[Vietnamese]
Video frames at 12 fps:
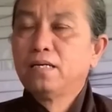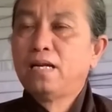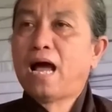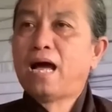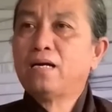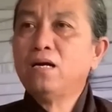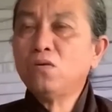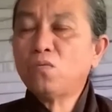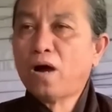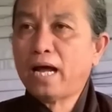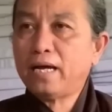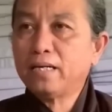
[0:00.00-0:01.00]
là nước
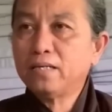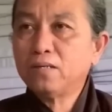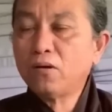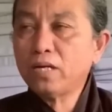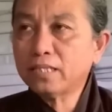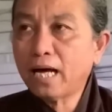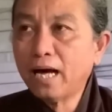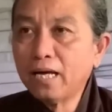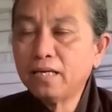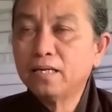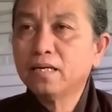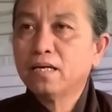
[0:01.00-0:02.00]
ngoài nó như thế
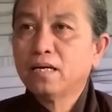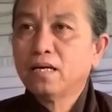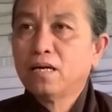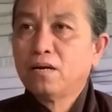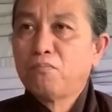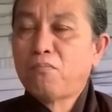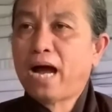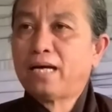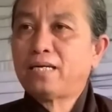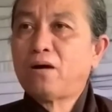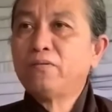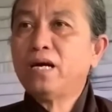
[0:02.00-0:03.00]

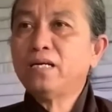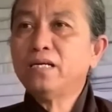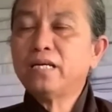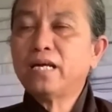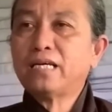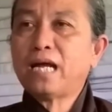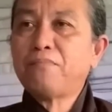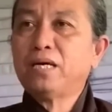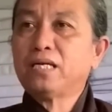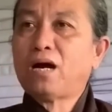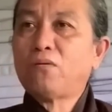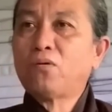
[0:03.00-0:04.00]
mà trong đất nước Việt Nam
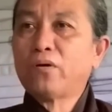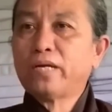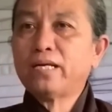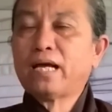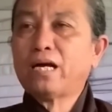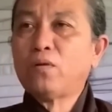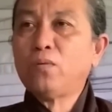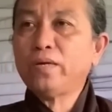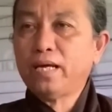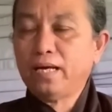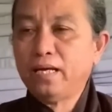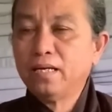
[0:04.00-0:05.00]
mình không có chiến tranh nha quý
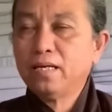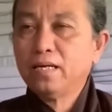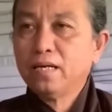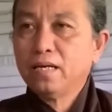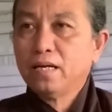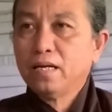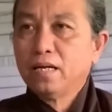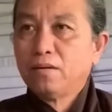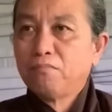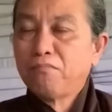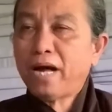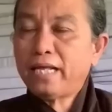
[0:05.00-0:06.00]
vị
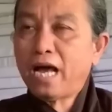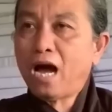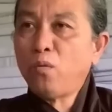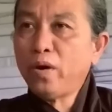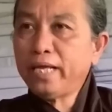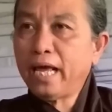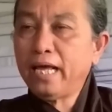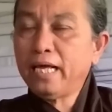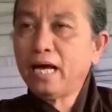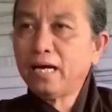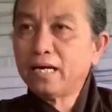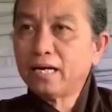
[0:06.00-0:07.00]
bây giờ quý vị
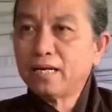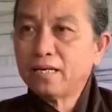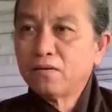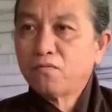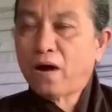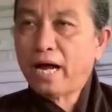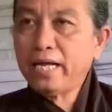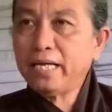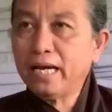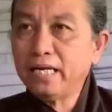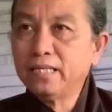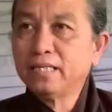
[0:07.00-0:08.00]
á, phải
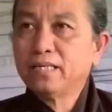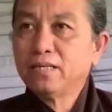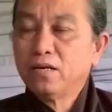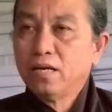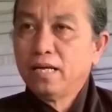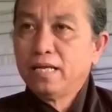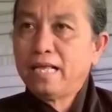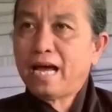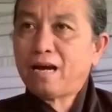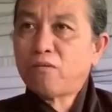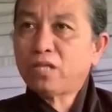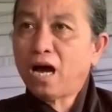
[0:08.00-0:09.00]
nhìn
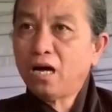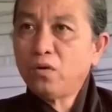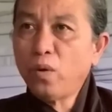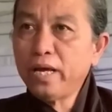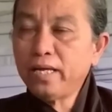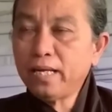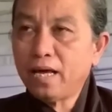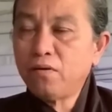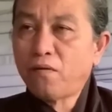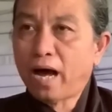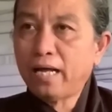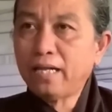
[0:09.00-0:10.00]
và đồng thời quý vị
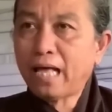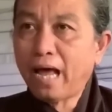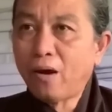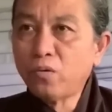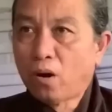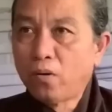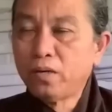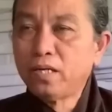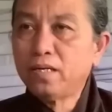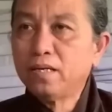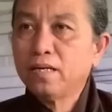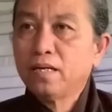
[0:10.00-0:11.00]
phải theo dõi
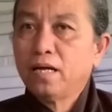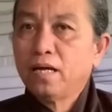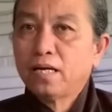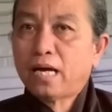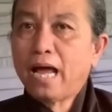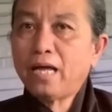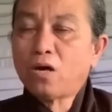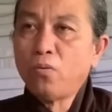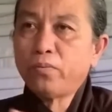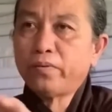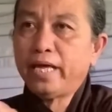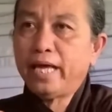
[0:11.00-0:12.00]
cái
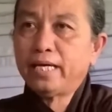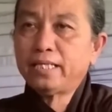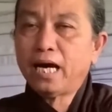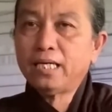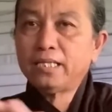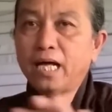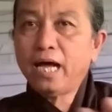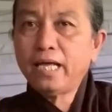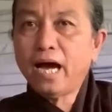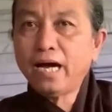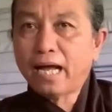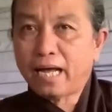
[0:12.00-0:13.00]
cột diện trên thế
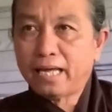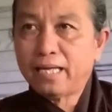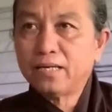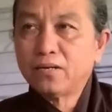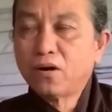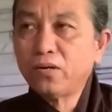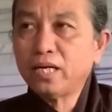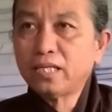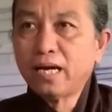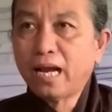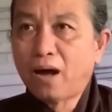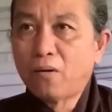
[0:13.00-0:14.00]
giới này coi như
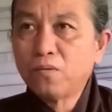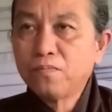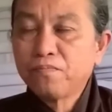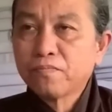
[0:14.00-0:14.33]
thế nào